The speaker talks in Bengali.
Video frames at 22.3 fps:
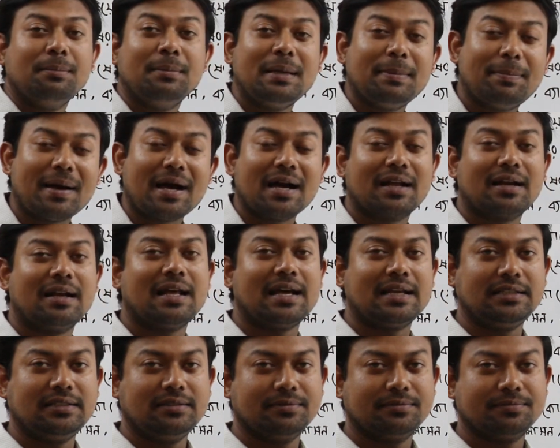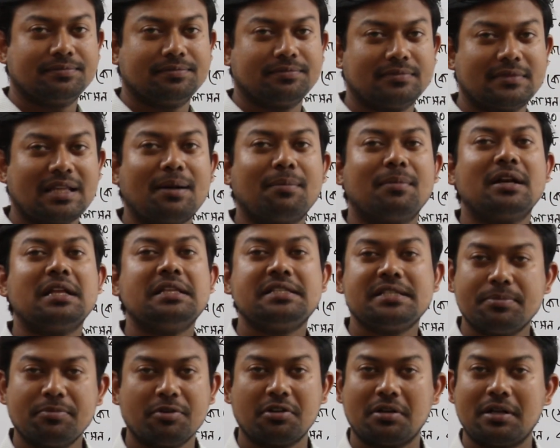বিপাক নাই তার মানে
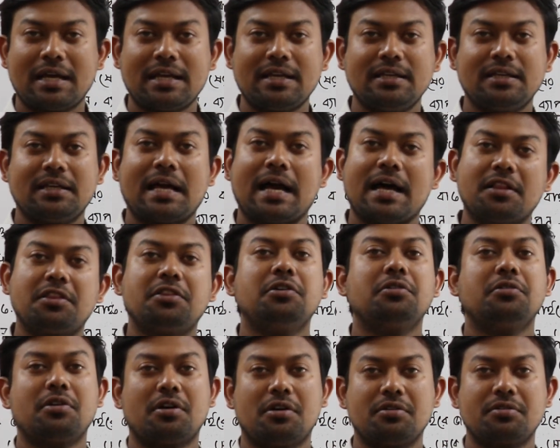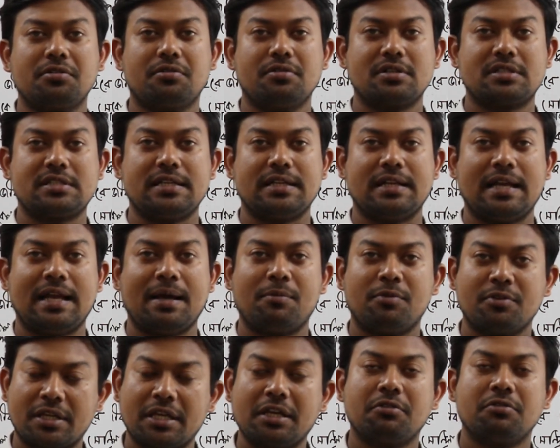জীবন নাই খাদ্য গ্রহণ করছে না
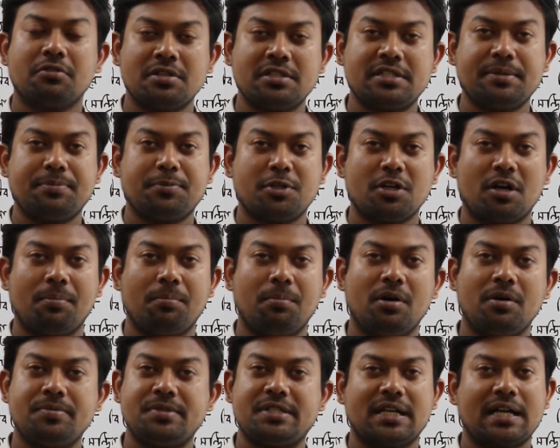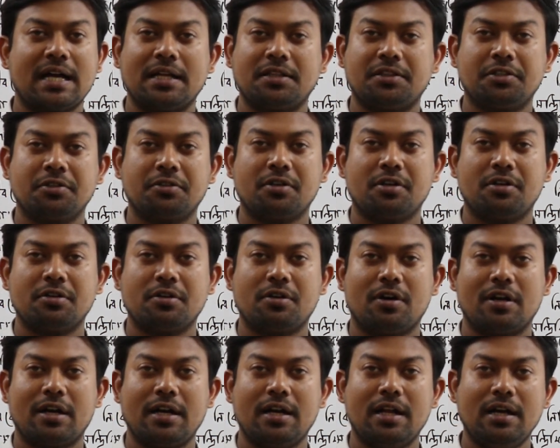এমন কি কোনো জীব সম্ভব যে খাদ্য গ্রহণ
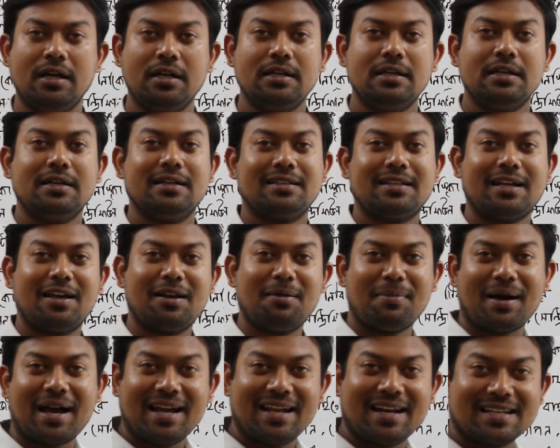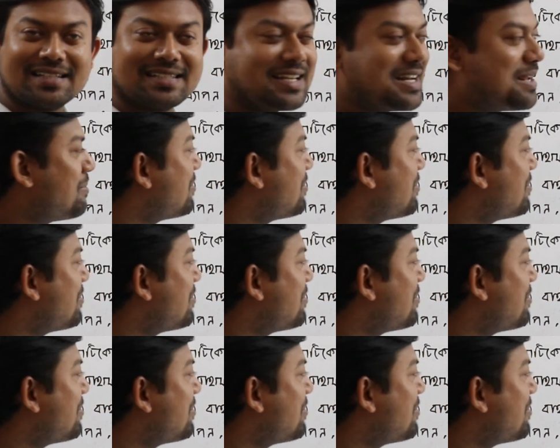করে না তাহলে ভাইরাসের